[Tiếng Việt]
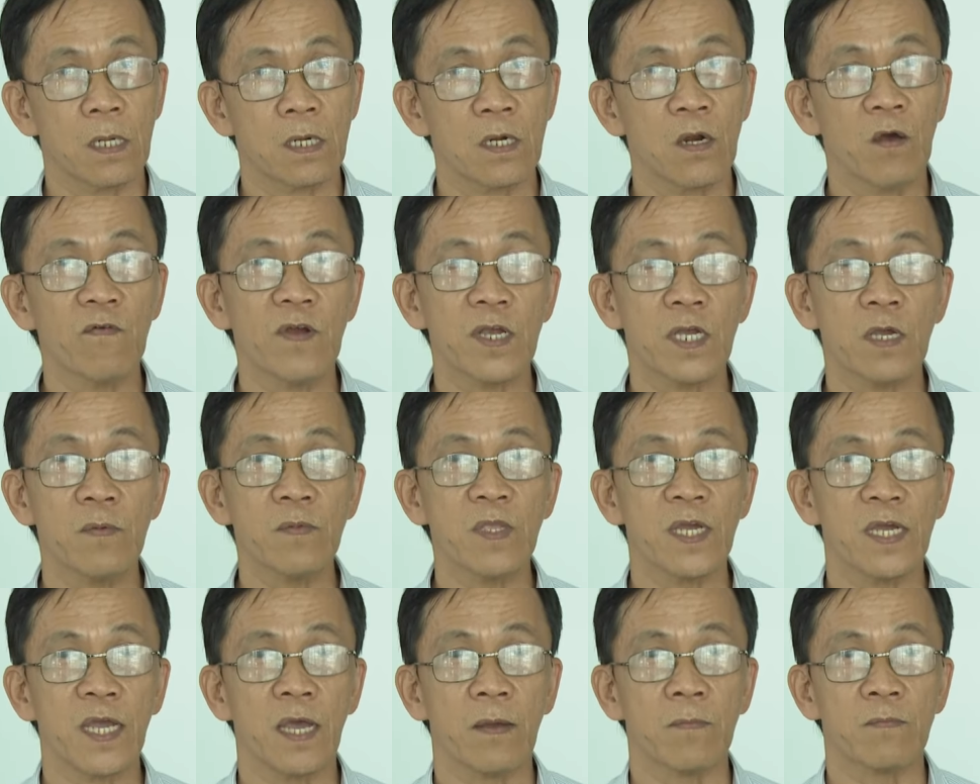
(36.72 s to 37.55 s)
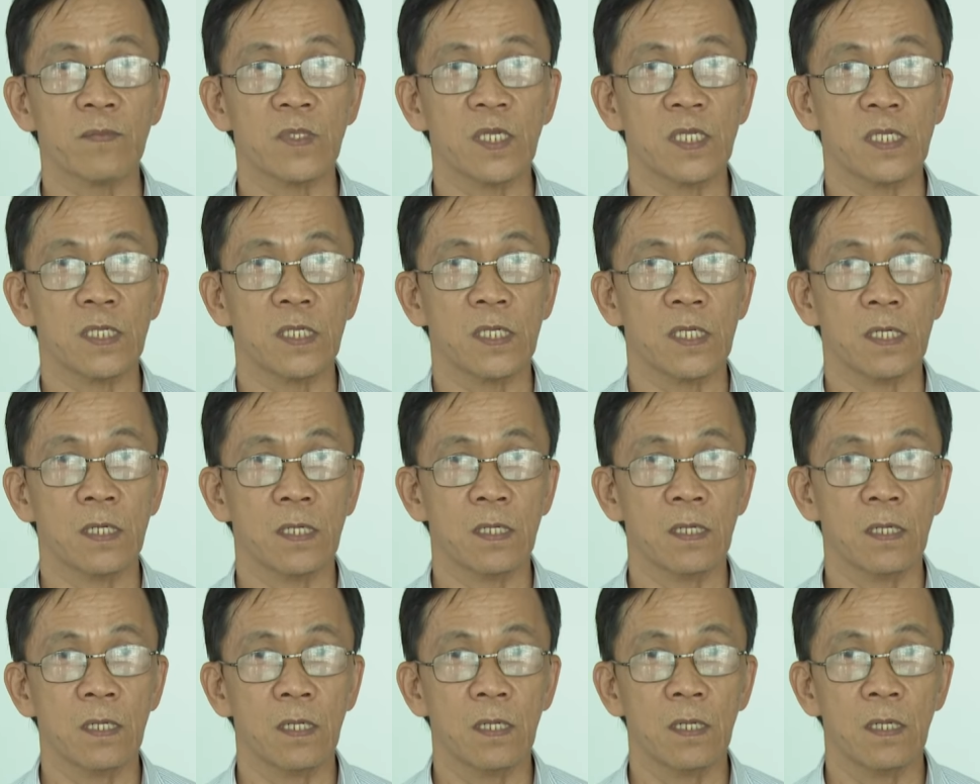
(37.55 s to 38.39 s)
Đối với cúm gia cầm thì
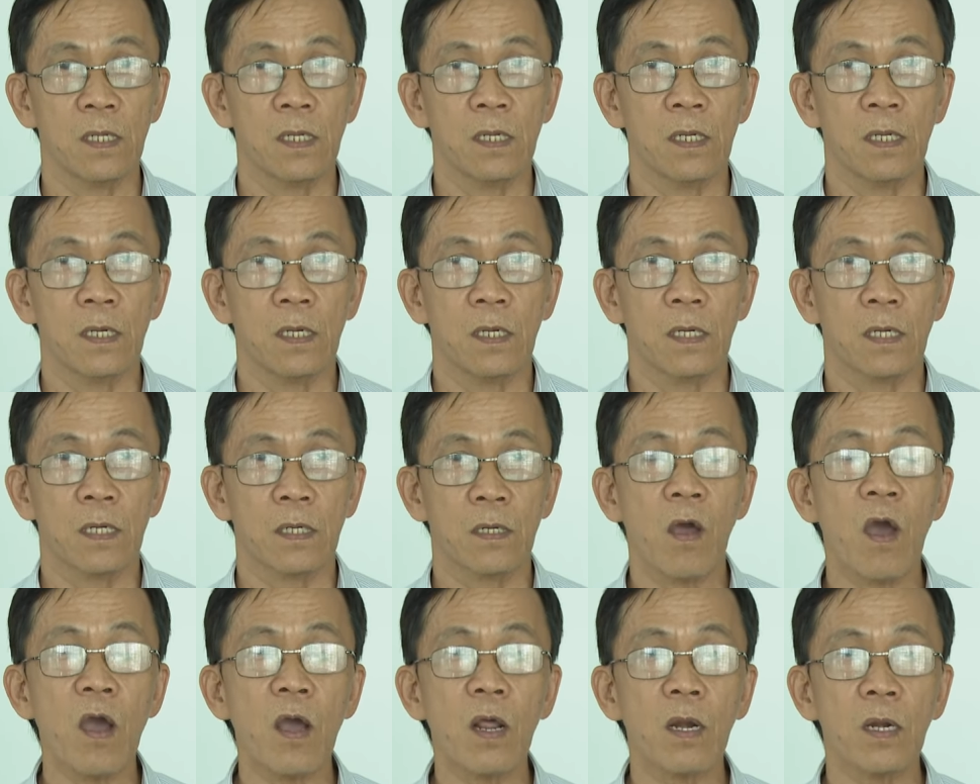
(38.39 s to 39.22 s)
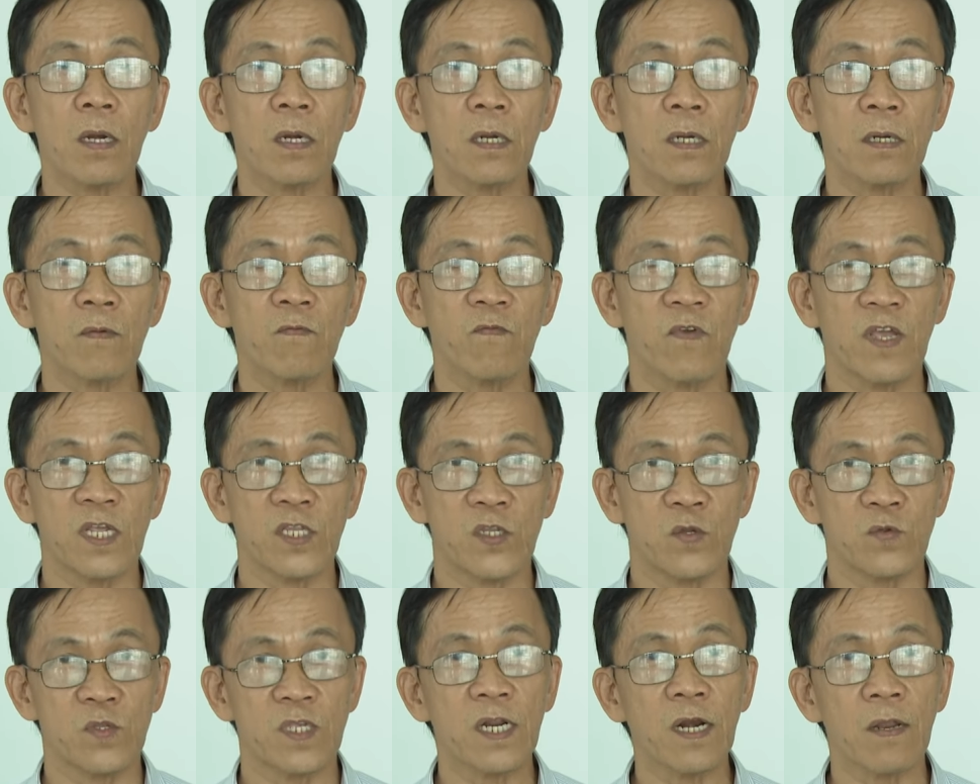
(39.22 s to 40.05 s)
nó về
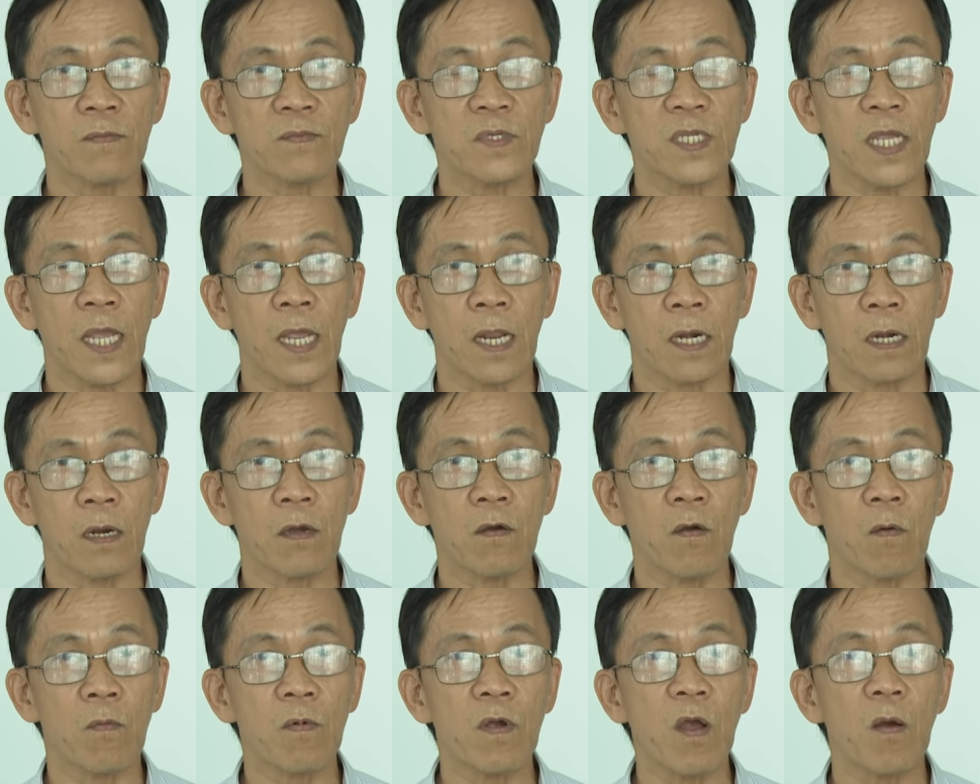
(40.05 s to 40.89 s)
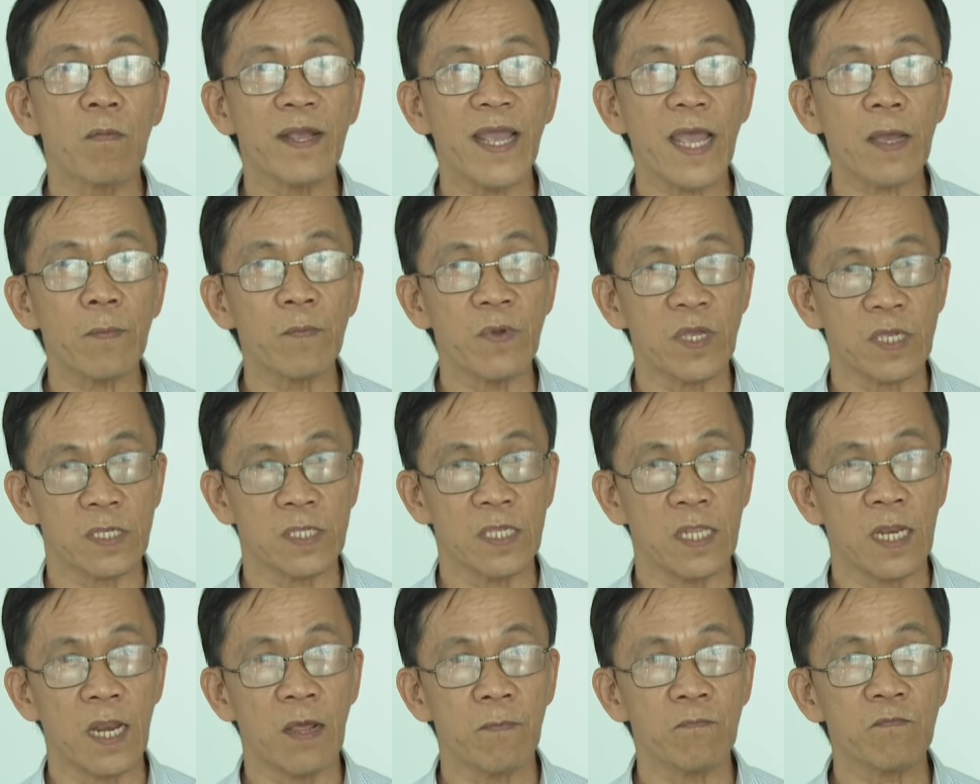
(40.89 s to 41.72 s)
triệu chứng lâm sàng nó cũng không khác biệt
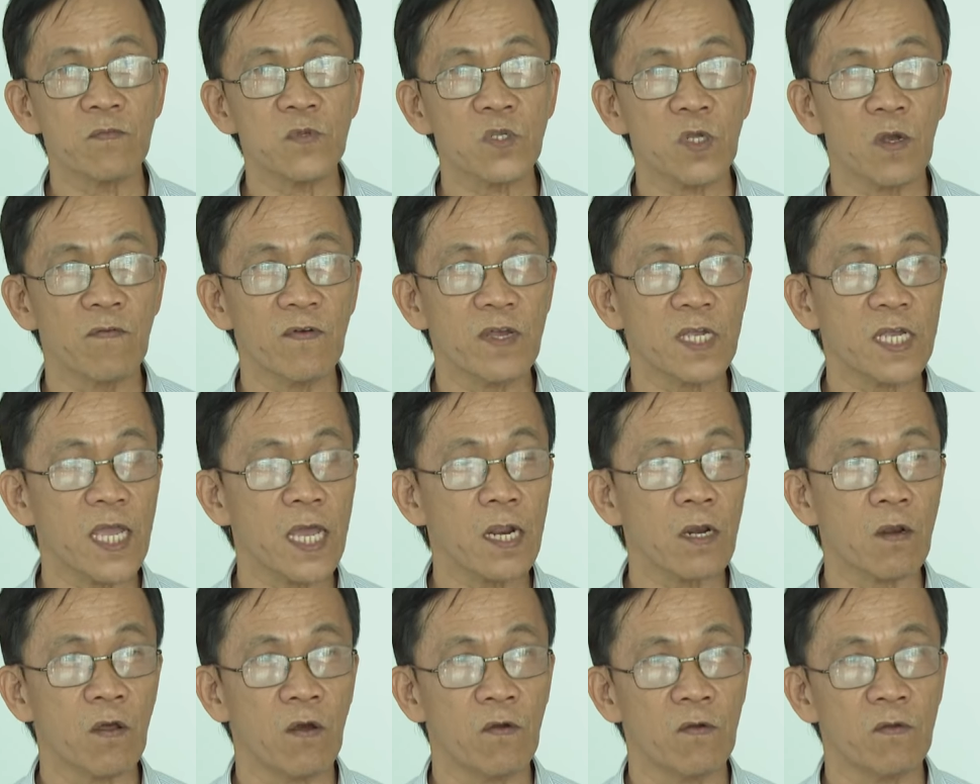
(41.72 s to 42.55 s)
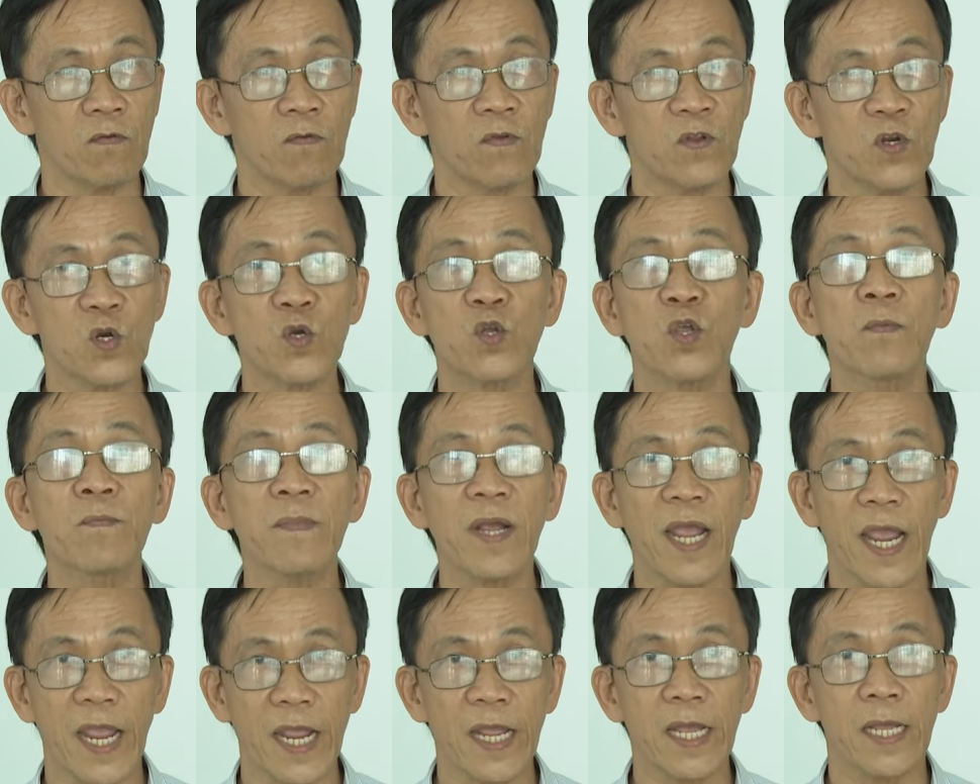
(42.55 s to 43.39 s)
gì lắm so với các loại virus
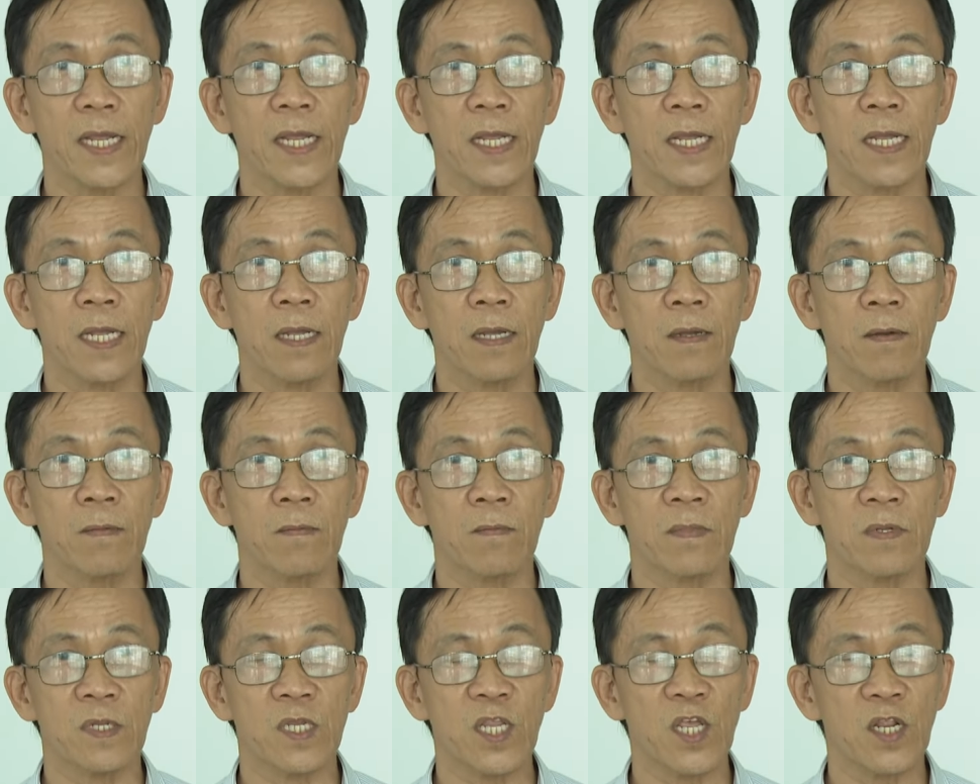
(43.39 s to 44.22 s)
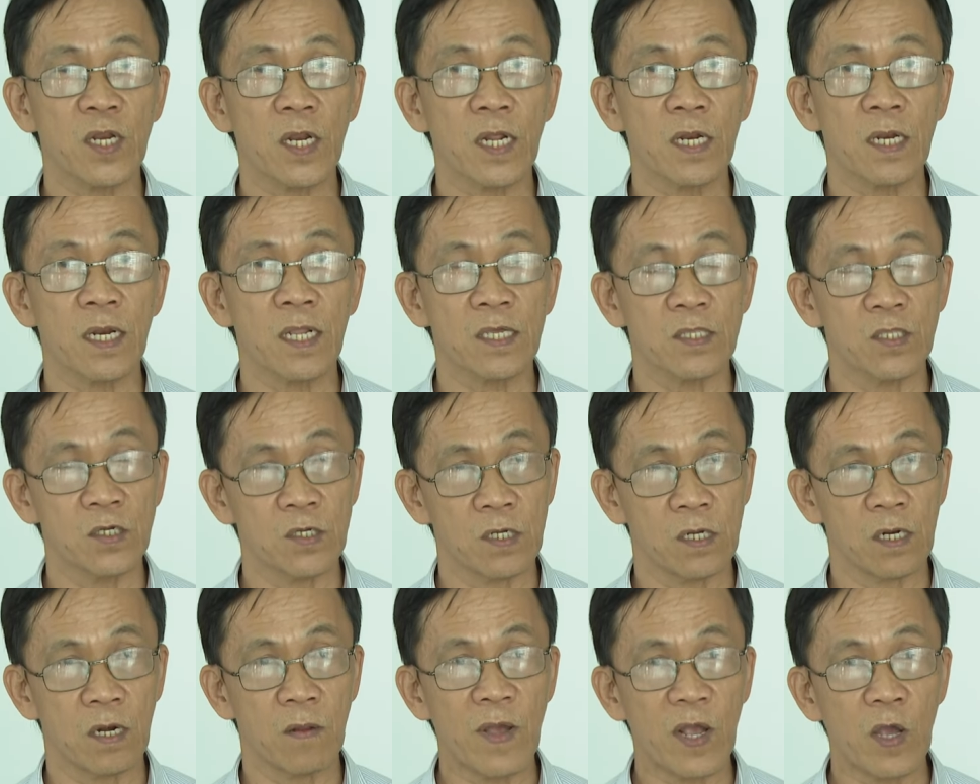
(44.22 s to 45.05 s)
cúm khác. Cho nên là
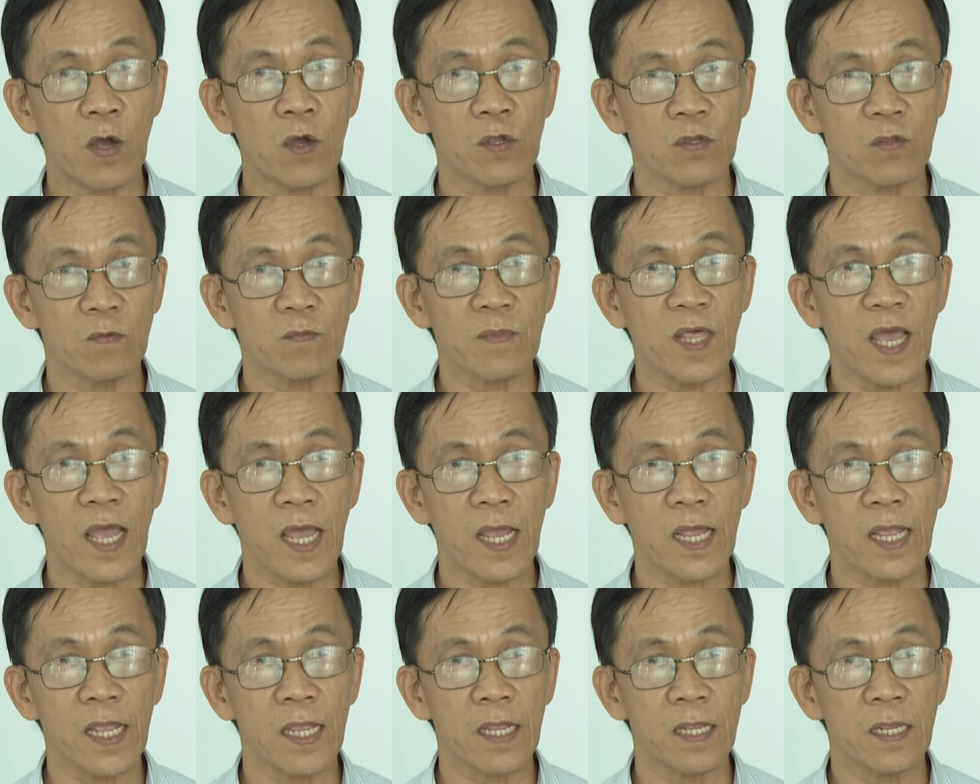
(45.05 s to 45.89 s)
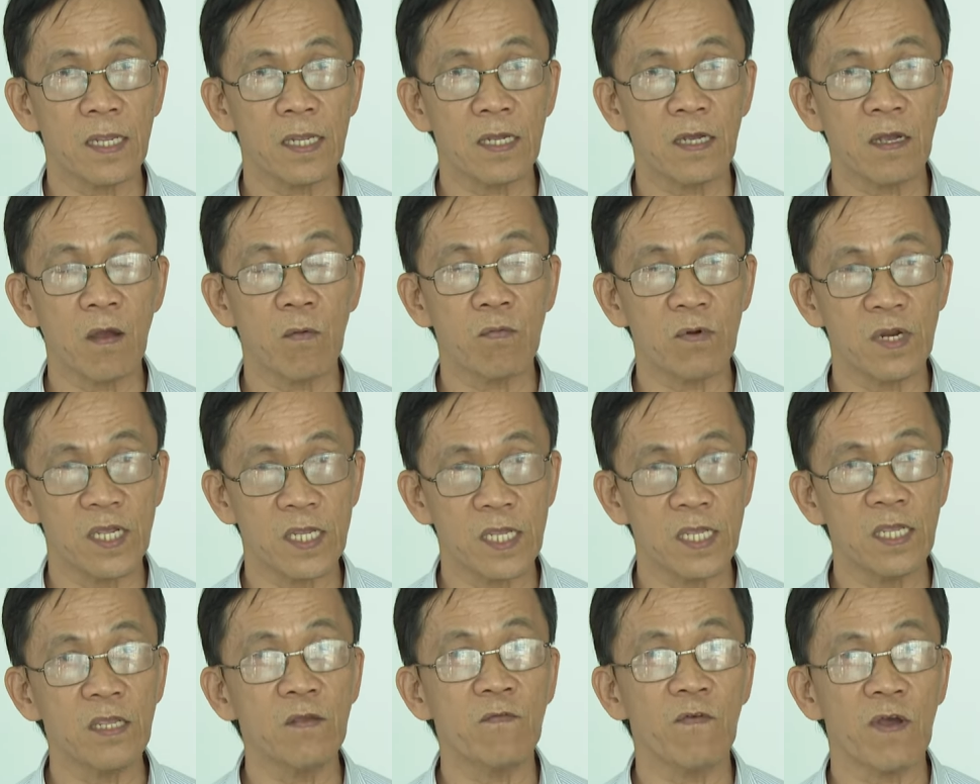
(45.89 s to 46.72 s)
thường là bà con chúng ta hay không để
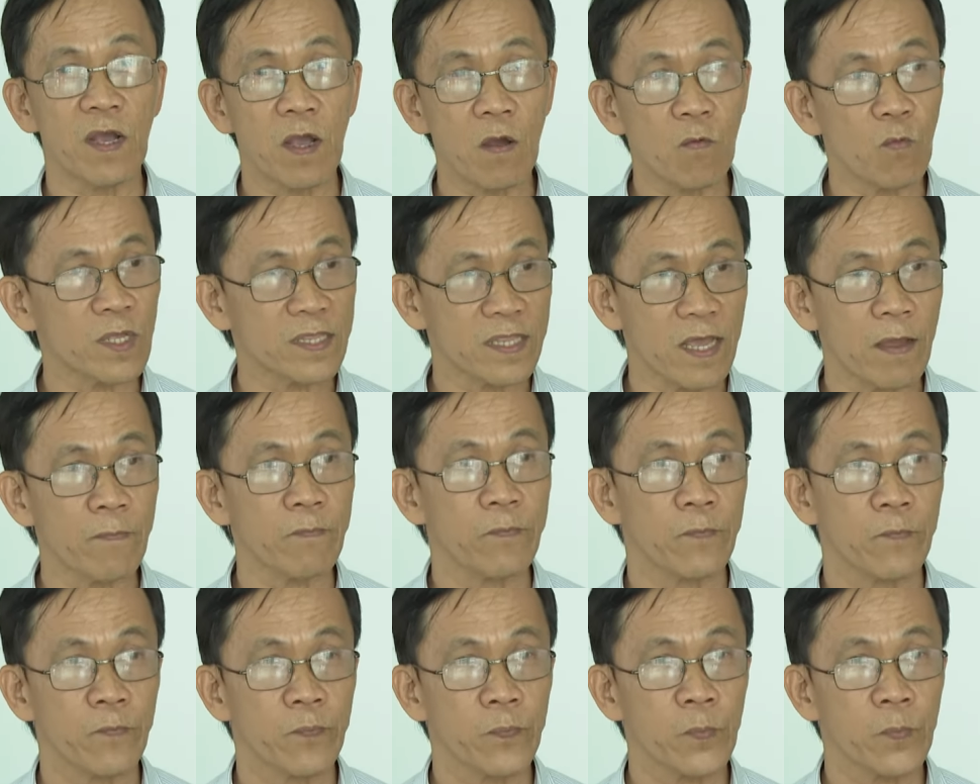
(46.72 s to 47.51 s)
ý và không quan tâm.